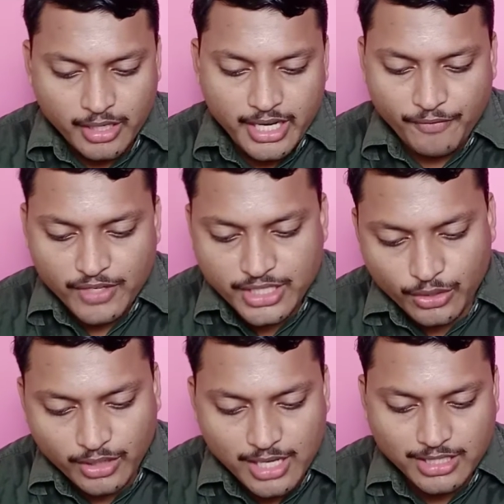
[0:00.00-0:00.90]

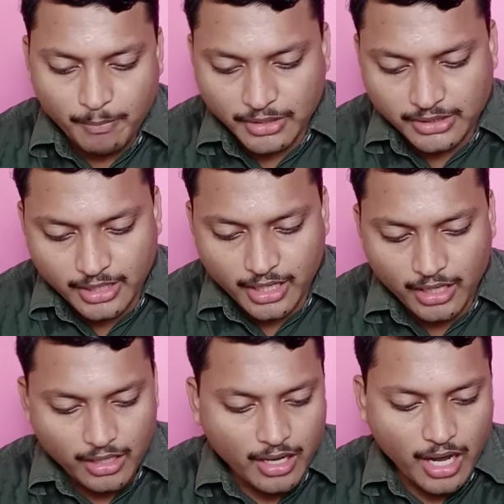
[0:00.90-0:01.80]
ఎఫ్ఎస్సీలకు రాసిన పత్రిక
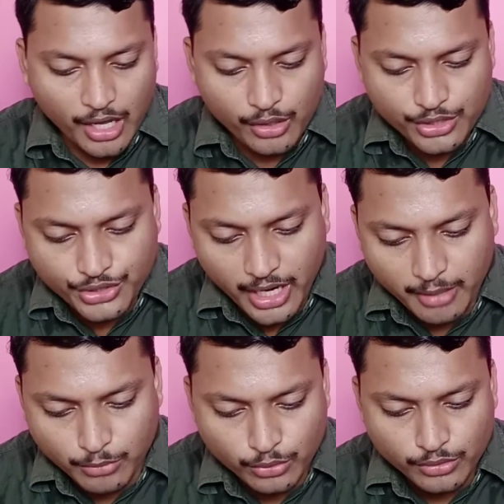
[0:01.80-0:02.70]
ఆరో
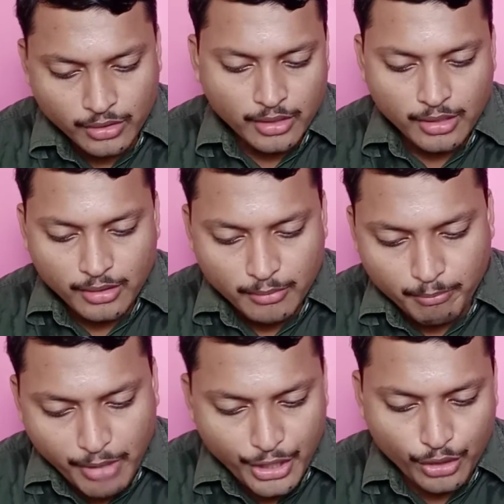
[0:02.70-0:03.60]
అధ్యాయము
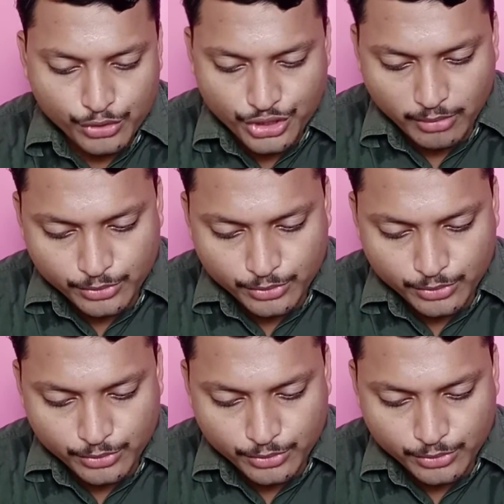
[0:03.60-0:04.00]
పన్నెండు వచనం